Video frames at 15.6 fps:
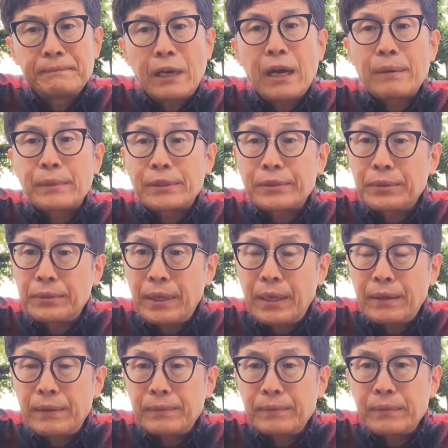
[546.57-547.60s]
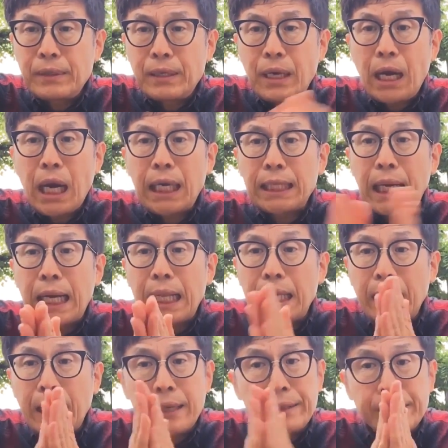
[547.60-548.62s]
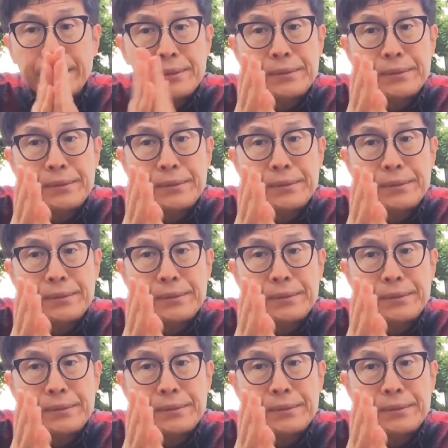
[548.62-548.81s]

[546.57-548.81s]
分かりますよね。離れないで